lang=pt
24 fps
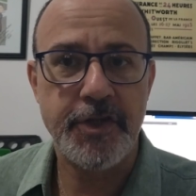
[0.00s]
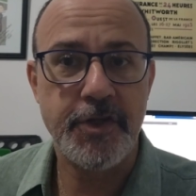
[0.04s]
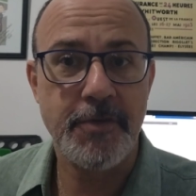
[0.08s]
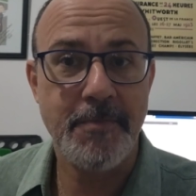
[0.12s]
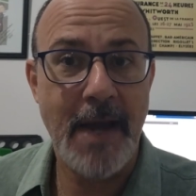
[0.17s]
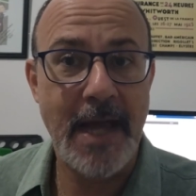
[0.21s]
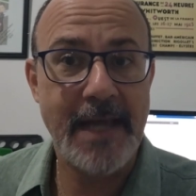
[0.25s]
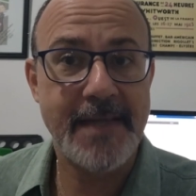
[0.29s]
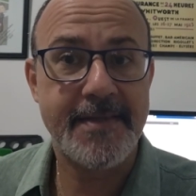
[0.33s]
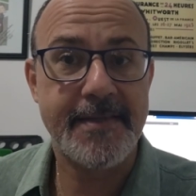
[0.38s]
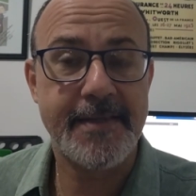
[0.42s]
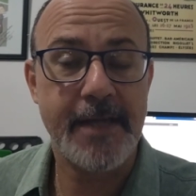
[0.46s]
Nas
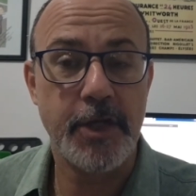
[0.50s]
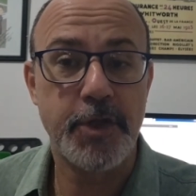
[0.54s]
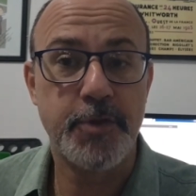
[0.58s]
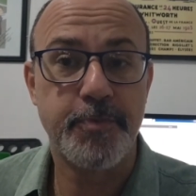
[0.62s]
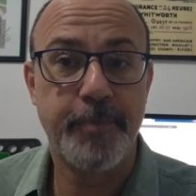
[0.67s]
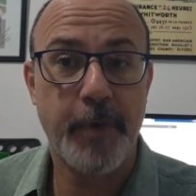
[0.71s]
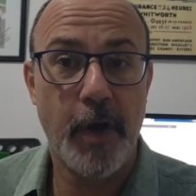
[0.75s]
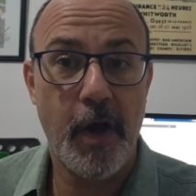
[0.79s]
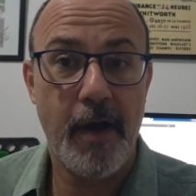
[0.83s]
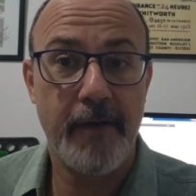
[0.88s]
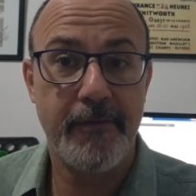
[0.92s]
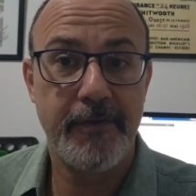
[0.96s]
demais
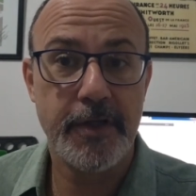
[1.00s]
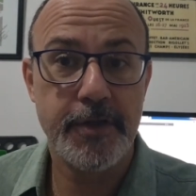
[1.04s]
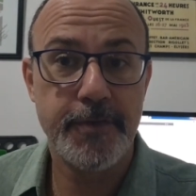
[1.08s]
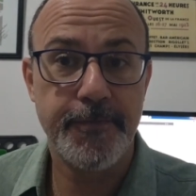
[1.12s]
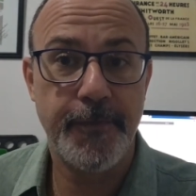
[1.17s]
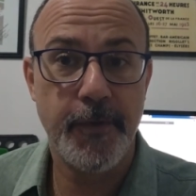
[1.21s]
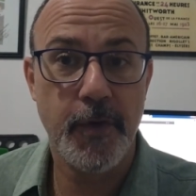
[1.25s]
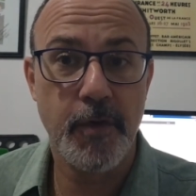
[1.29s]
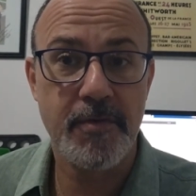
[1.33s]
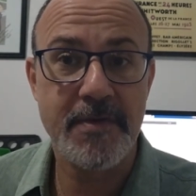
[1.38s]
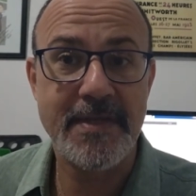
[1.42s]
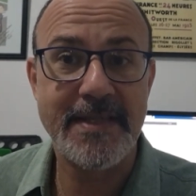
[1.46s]
seis provas,
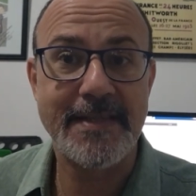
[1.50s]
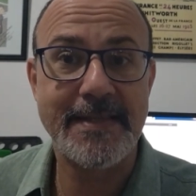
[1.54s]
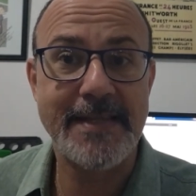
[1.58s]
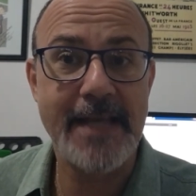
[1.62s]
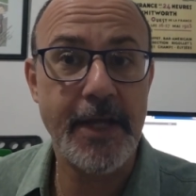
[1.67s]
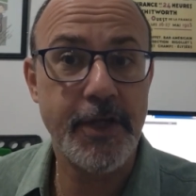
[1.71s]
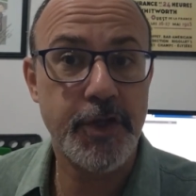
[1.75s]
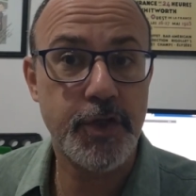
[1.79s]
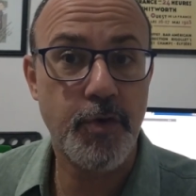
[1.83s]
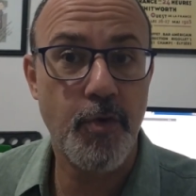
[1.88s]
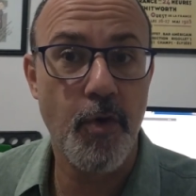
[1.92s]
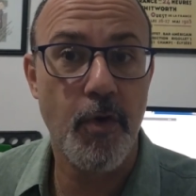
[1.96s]
foram
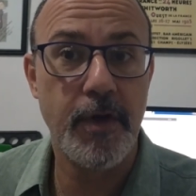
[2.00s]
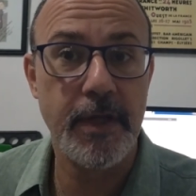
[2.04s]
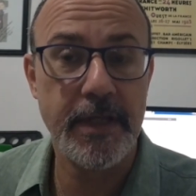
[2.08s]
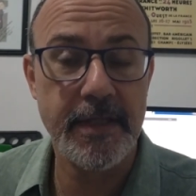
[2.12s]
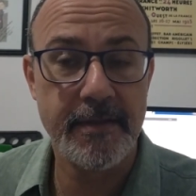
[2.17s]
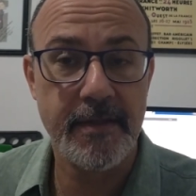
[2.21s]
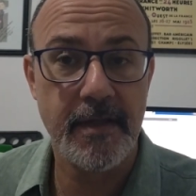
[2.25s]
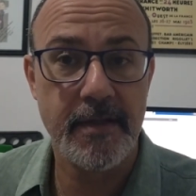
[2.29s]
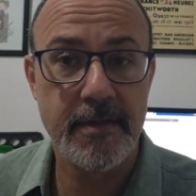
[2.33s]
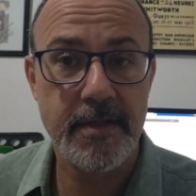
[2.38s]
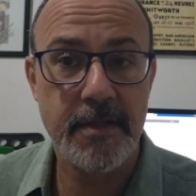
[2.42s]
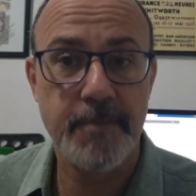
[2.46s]
seis
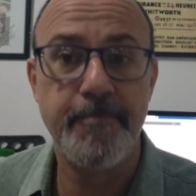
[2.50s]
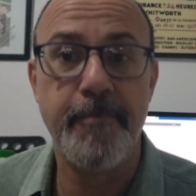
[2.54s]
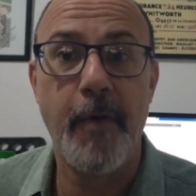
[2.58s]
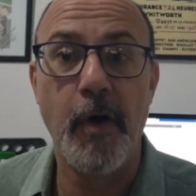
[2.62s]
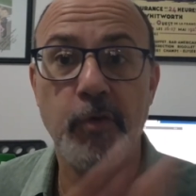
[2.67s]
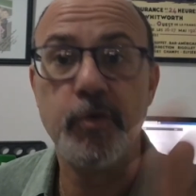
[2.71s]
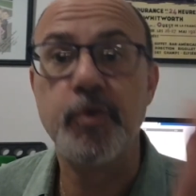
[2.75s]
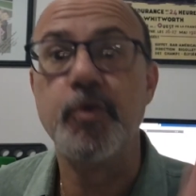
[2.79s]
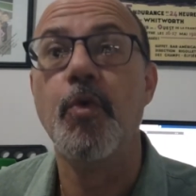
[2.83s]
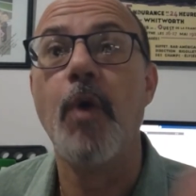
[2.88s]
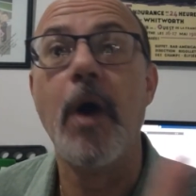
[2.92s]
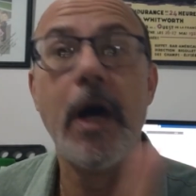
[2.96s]
corridas
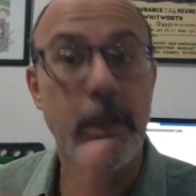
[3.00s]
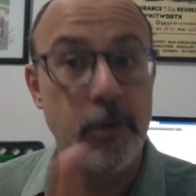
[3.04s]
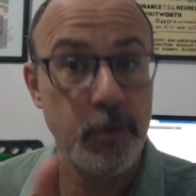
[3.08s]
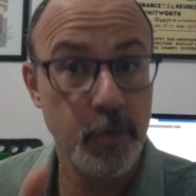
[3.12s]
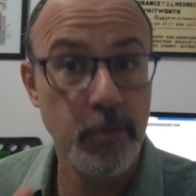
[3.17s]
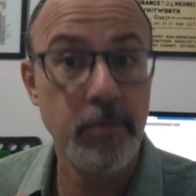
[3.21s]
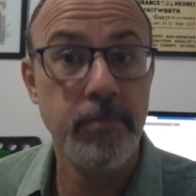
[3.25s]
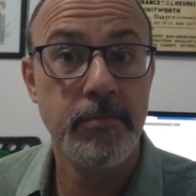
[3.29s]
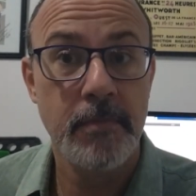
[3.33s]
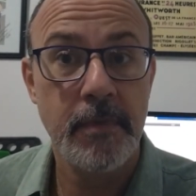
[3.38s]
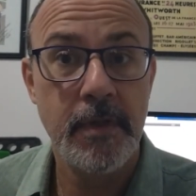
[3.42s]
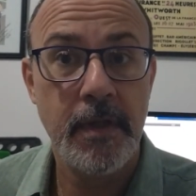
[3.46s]

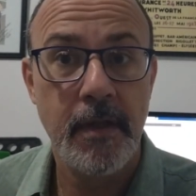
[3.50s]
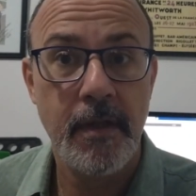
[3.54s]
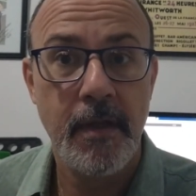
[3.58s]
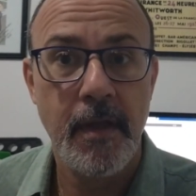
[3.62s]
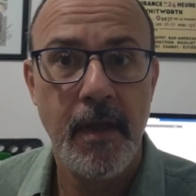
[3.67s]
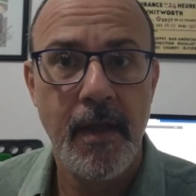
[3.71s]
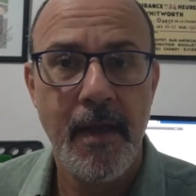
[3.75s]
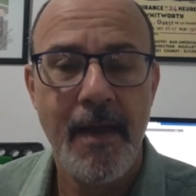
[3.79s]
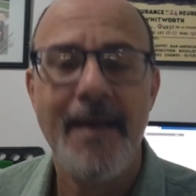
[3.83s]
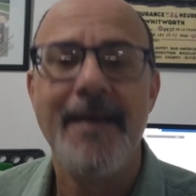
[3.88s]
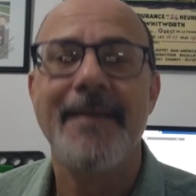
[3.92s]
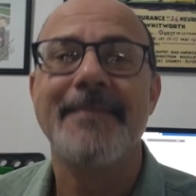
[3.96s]
pontuando,
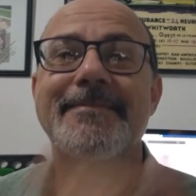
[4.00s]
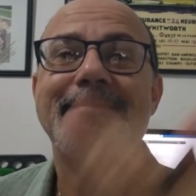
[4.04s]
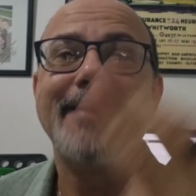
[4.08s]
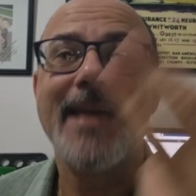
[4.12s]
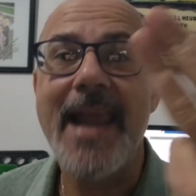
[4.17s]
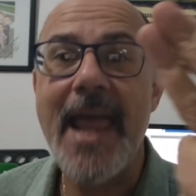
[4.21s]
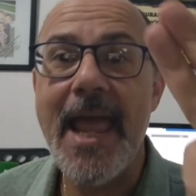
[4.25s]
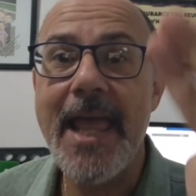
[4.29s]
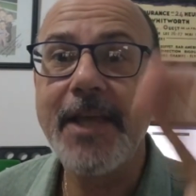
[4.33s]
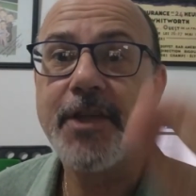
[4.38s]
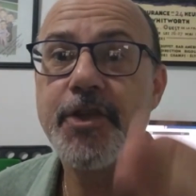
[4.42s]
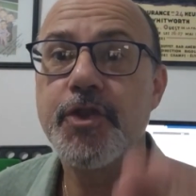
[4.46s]

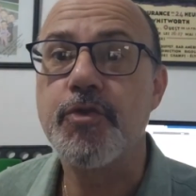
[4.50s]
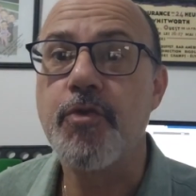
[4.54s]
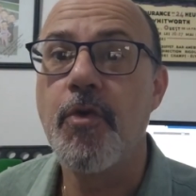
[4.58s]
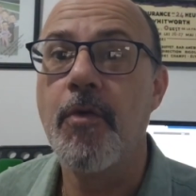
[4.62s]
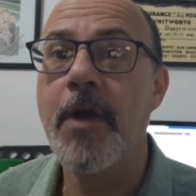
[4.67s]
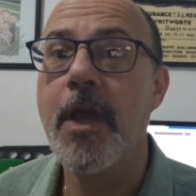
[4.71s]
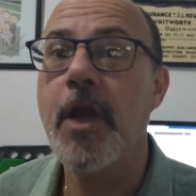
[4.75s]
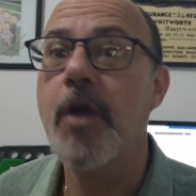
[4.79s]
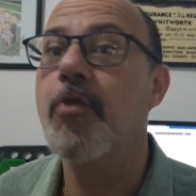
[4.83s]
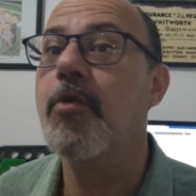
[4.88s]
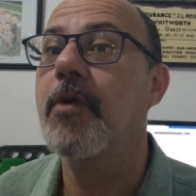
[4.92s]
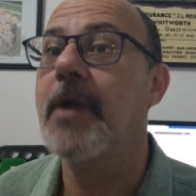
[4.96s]
três
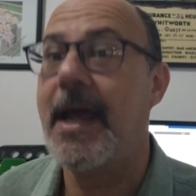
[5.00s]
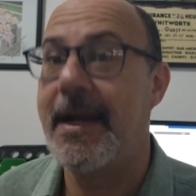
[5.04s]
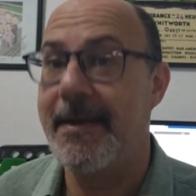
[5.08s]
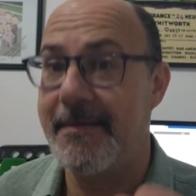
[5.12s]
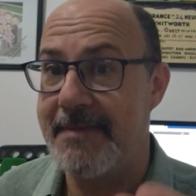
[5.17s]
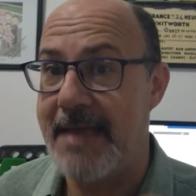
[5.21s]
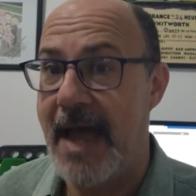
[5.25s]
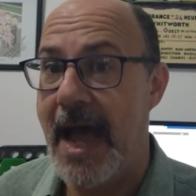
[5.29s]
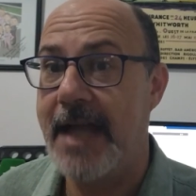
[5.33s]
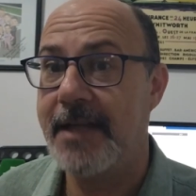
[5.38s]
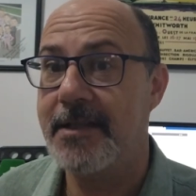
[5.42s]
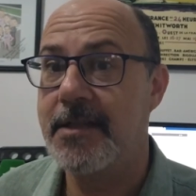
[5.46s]
com
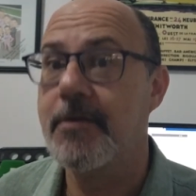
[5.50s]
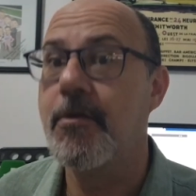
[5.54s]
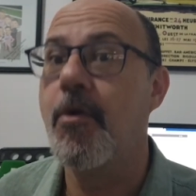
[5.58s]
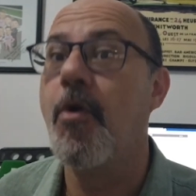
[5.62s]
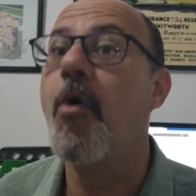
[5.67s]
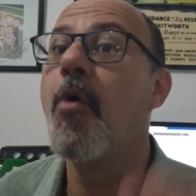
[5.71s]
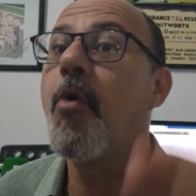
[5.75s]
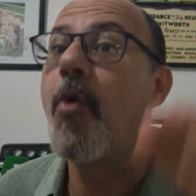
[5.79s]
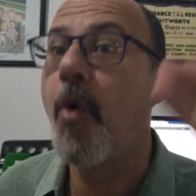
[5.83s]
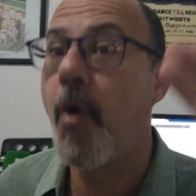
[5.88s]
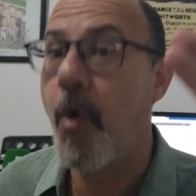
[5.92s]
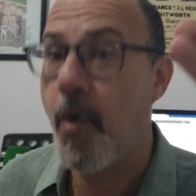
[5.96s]
regularidade,
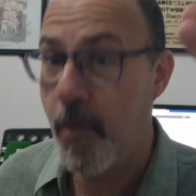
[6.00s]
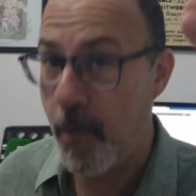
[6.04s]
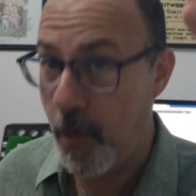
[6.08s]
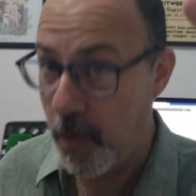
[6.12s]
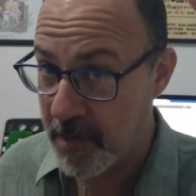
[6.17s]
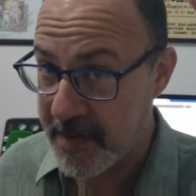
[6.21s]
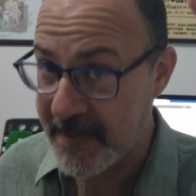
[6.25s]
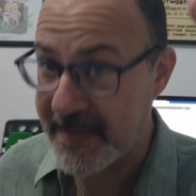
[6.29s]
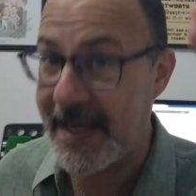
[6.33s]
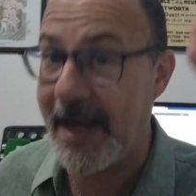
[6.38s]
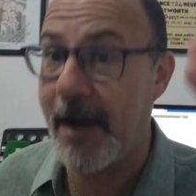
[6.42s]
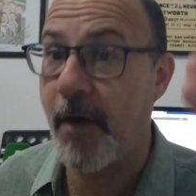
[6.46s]

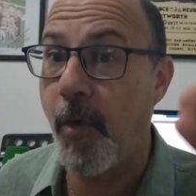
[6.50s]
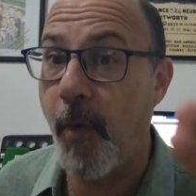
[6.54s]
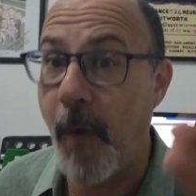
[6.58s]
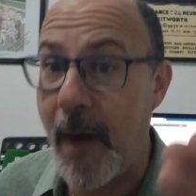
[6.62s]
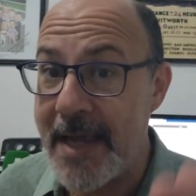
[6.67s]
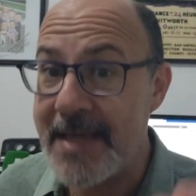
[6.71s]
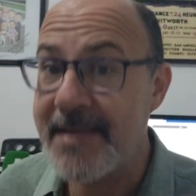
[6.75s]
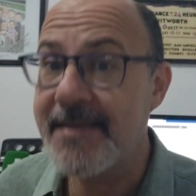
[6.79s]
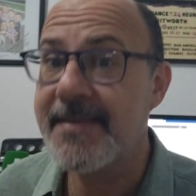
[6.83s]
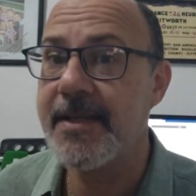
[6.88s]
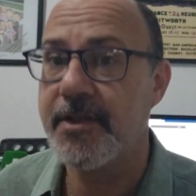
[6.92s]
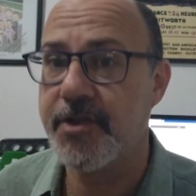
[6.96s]
com
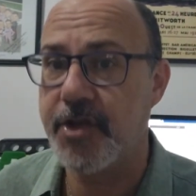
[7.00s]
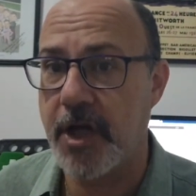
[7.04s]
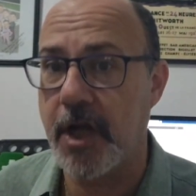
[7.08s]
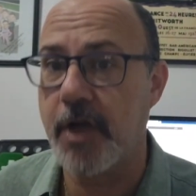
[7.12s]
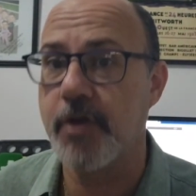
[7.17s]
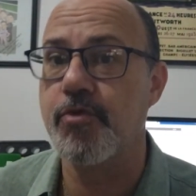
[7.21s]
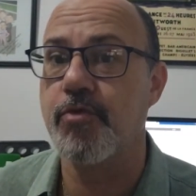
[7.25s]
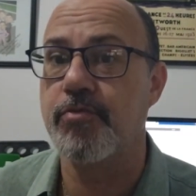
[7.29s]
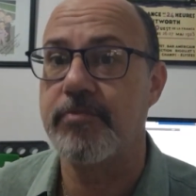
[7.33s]
sequência de